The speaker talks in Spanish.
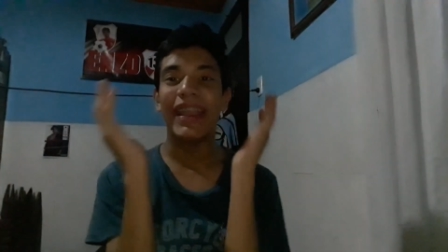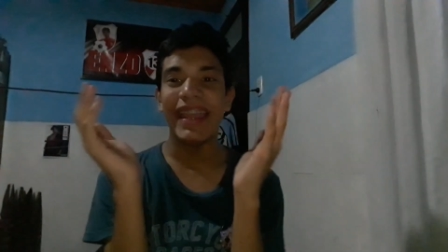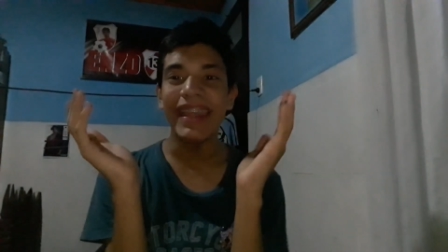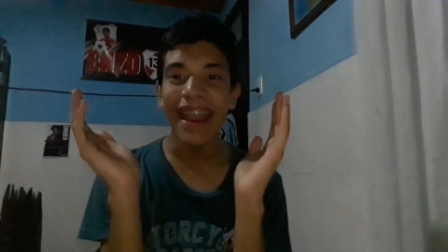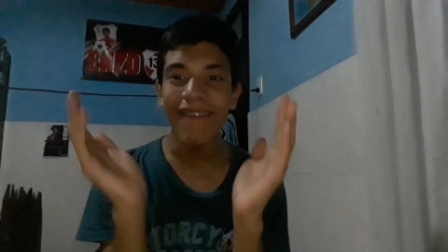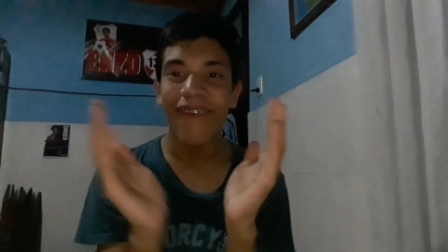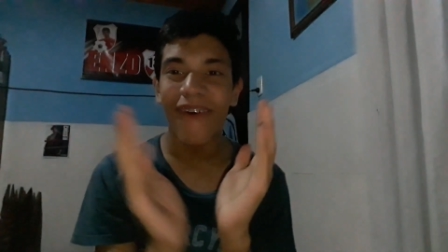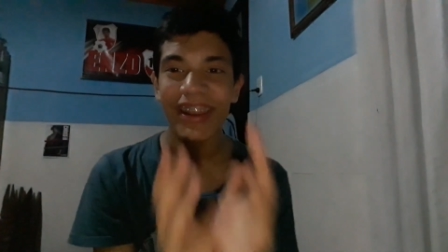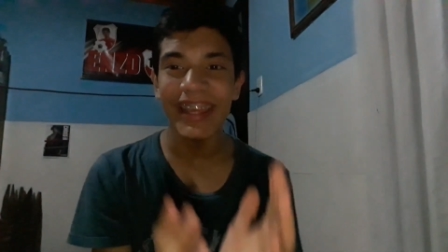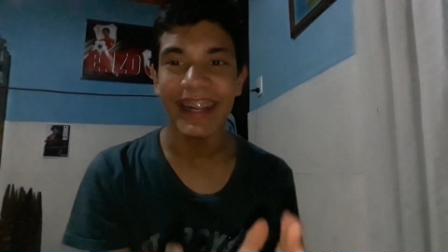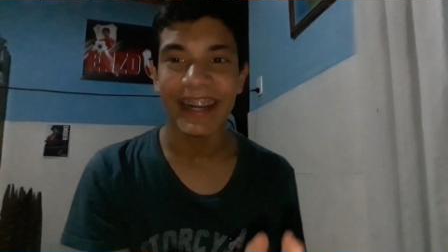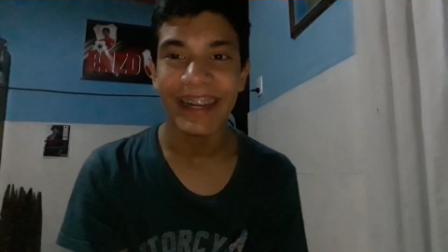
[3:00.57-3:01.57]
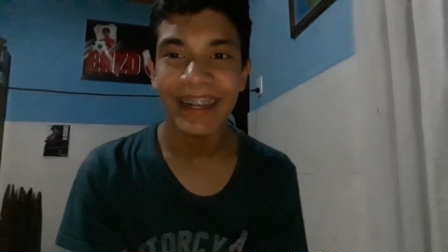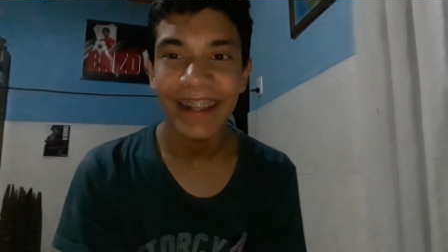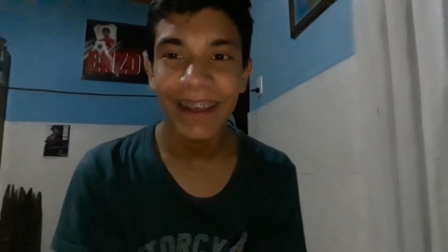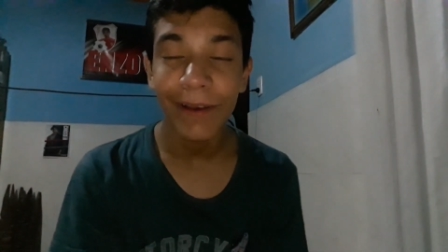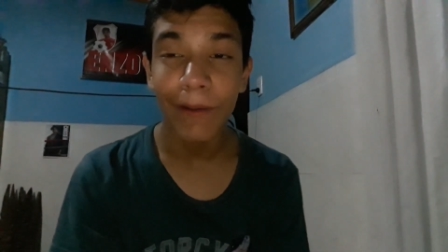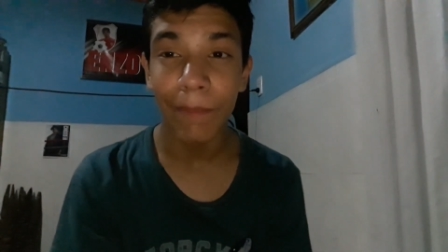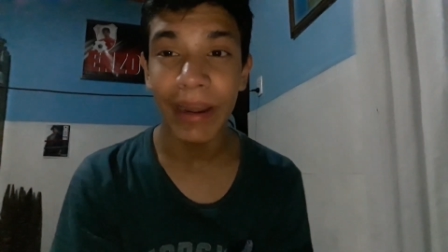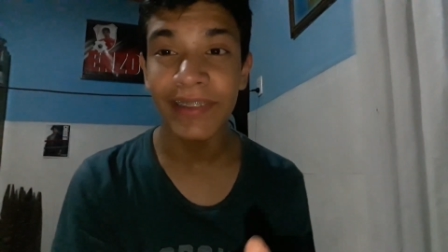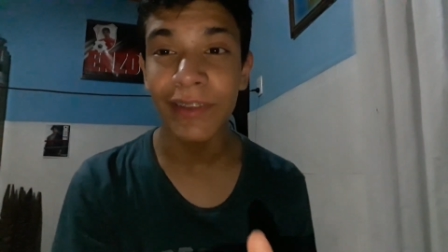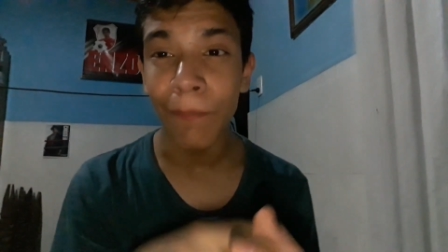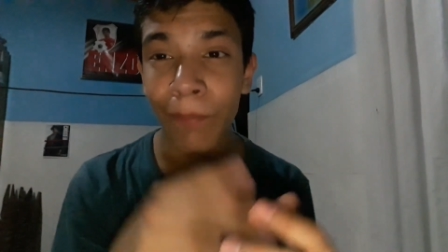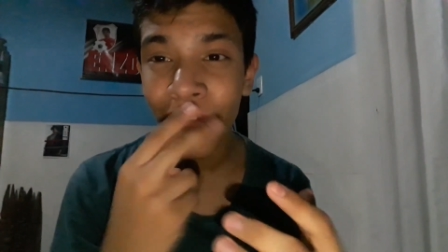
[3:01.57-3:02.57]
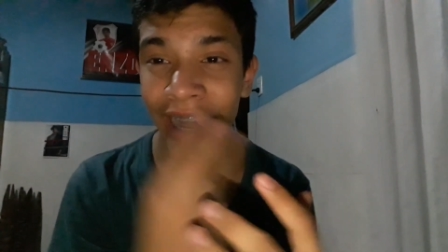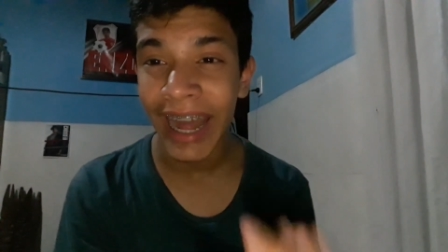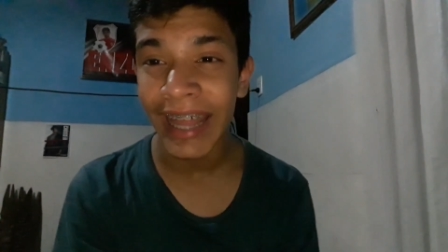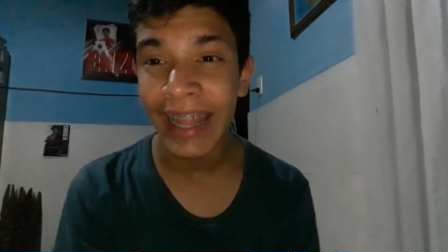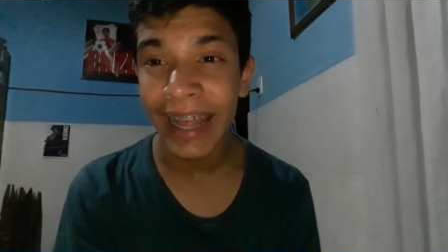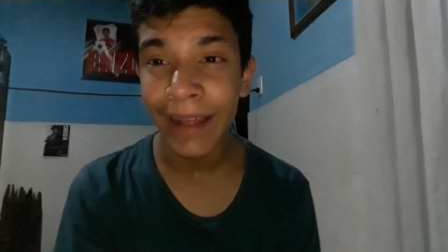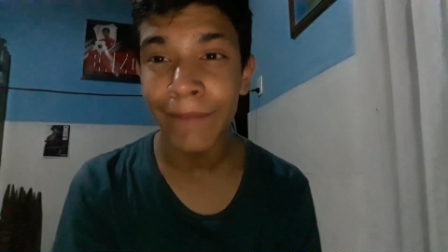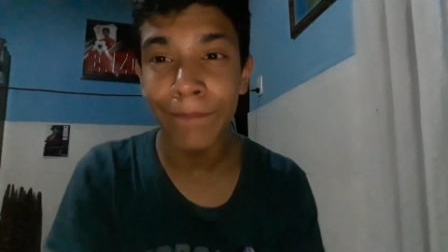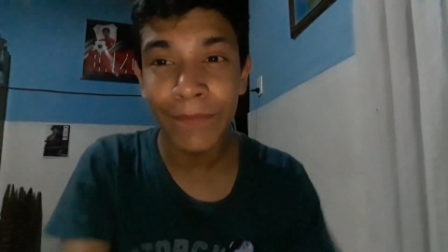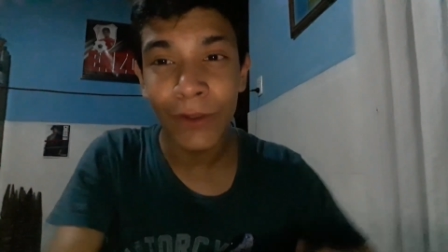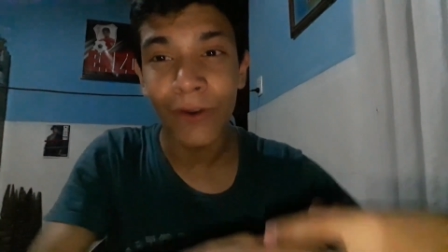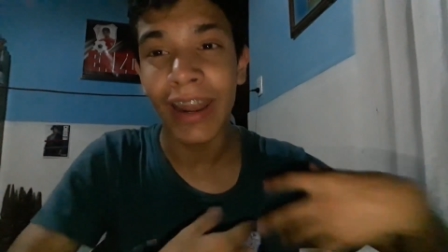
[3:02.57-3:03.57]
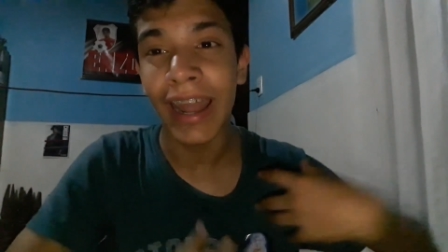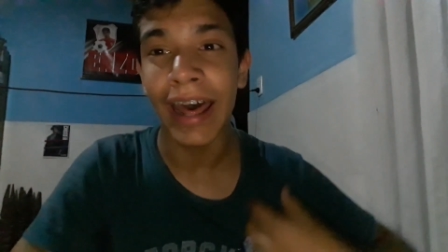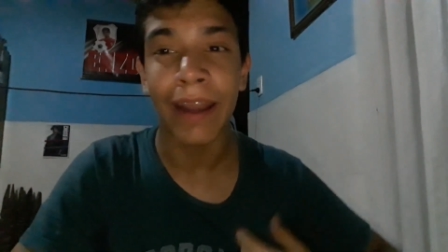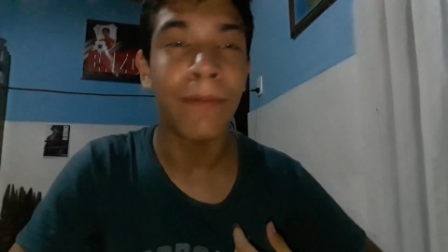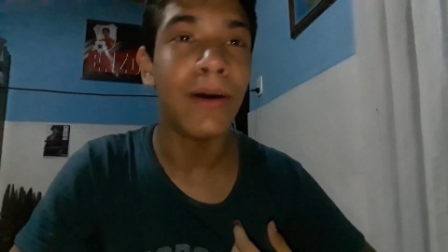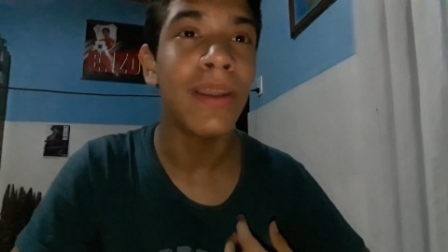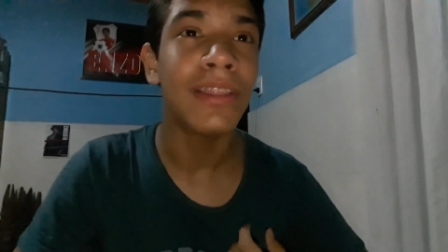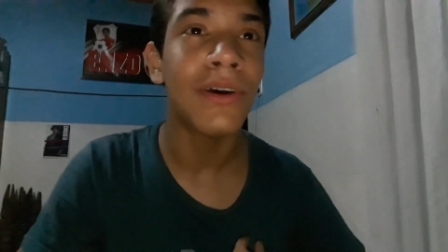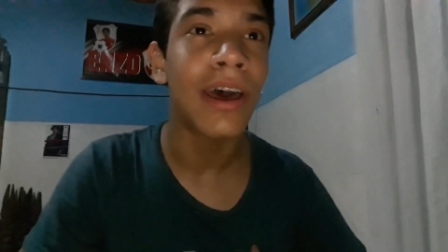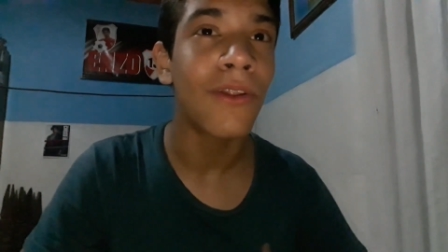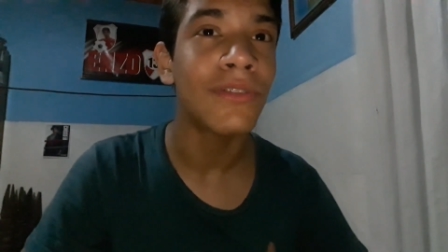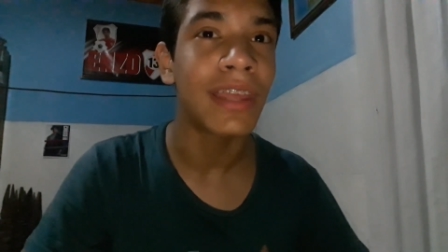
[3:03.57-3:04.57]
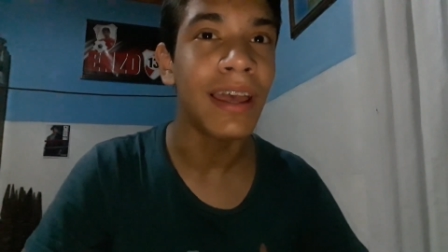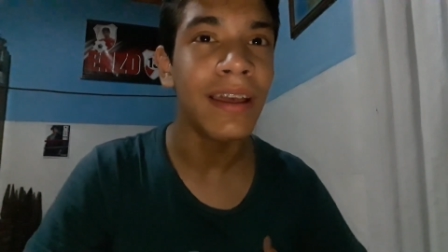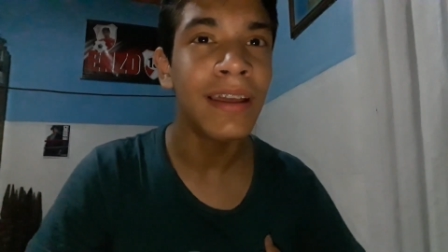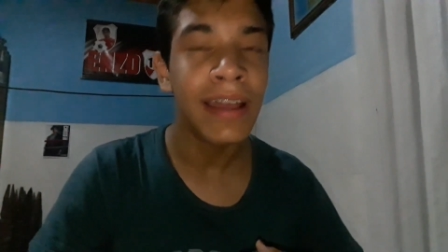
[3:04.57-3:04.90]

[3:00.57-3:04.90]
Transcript: quería morir pareció por nada con la armadura toda rota.